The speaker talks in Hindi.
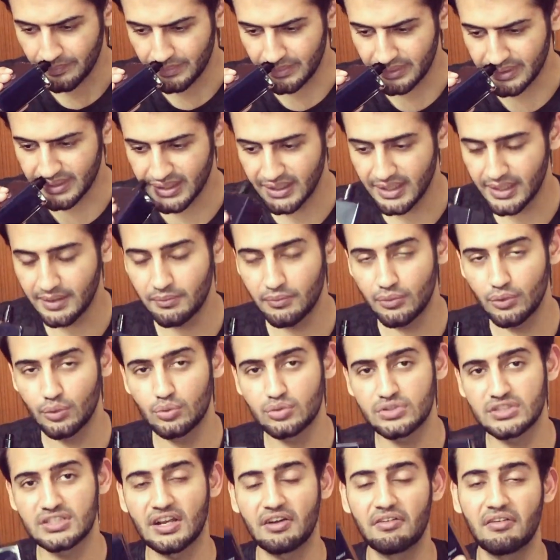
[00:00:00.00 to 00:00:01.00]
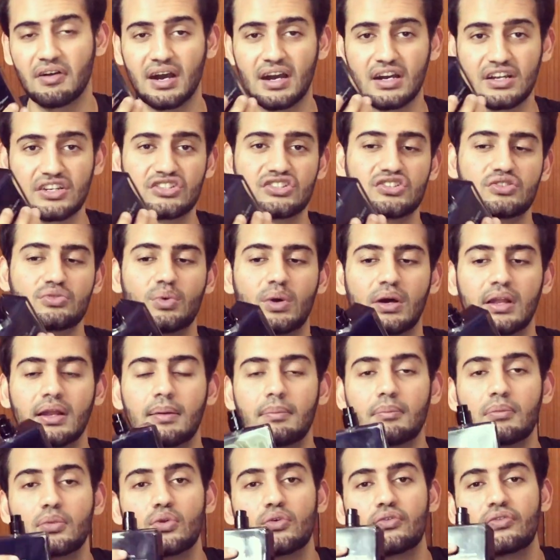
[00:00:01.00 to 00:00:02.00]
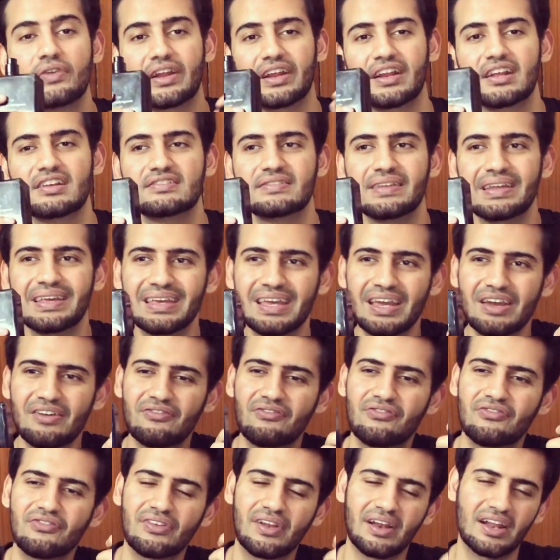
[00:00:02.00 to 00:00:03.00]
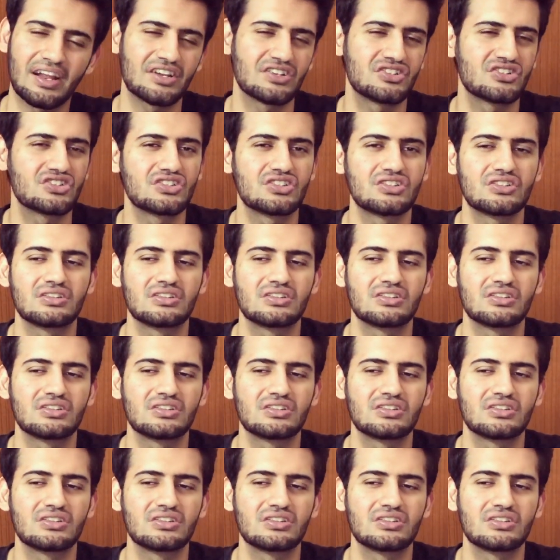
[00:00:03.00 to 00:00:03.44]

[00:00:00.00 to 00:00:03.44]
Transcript: डिलन ब्लू सवाश वाला ब्लू फ्रेग्रेंस नहीं है फ्रेश